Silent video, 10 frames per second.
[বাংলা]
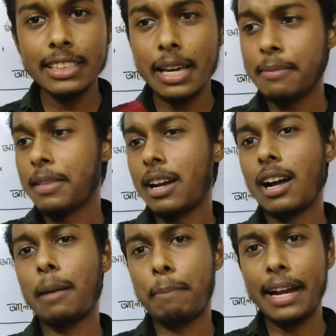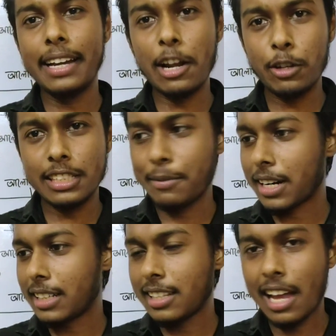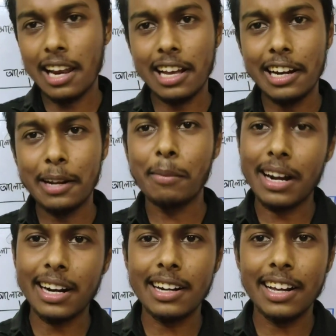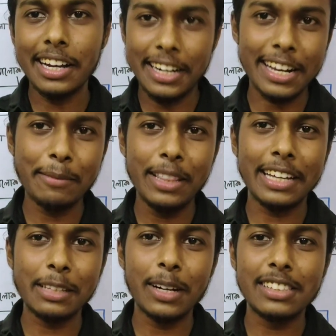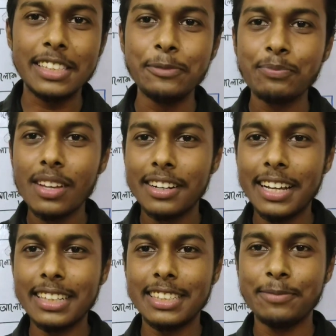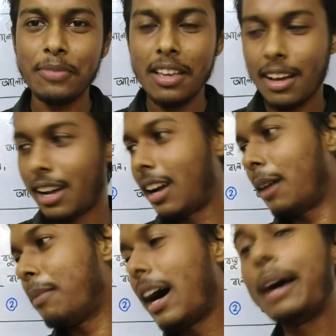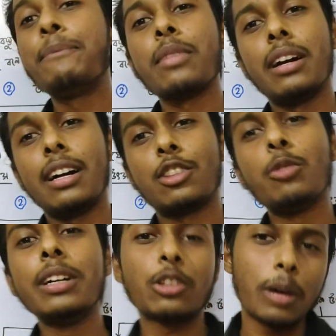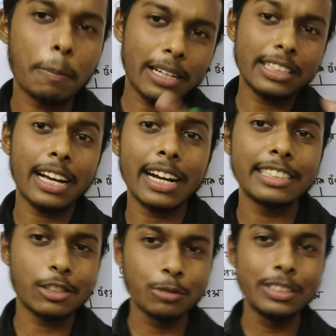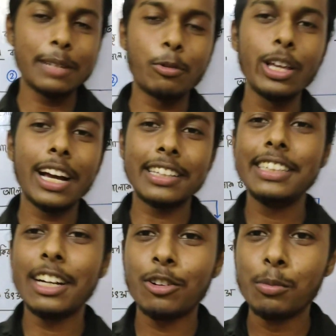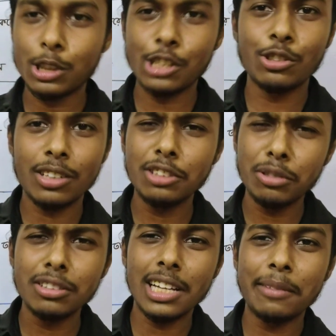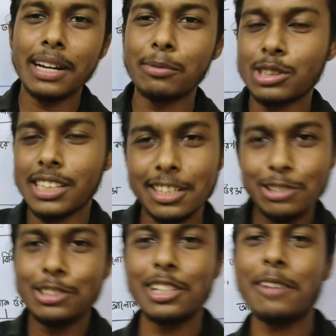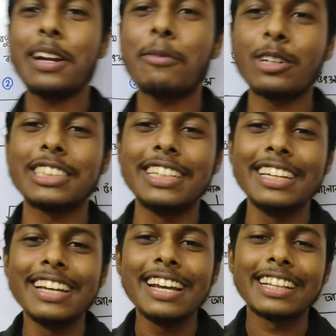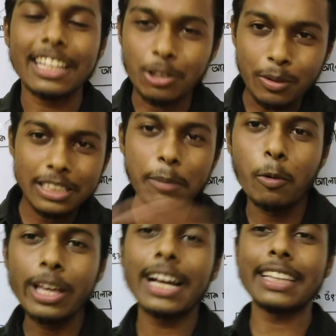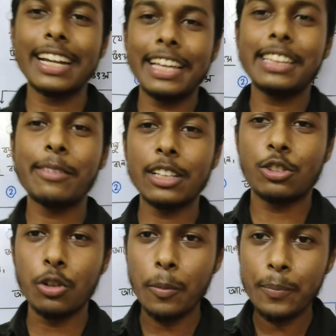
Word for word: এই যে পেনটা রয়েছে আমার কাছে লাল কালারের মার্কারটা এটাকে আমি দেখতে পাচ্ছি ঠিক আছে বা তুমি তোমার পাশে থাকা যে তুমি যে বই খাতা নিয়ে এখন বসেছো কিছু কিছু ছেলেমেয়েরা বসেছে কিছু কিছু ছেলেমেয়েরা বসেনি তা তোমার যে বই খাতাটা দেখতে পাচ্ছ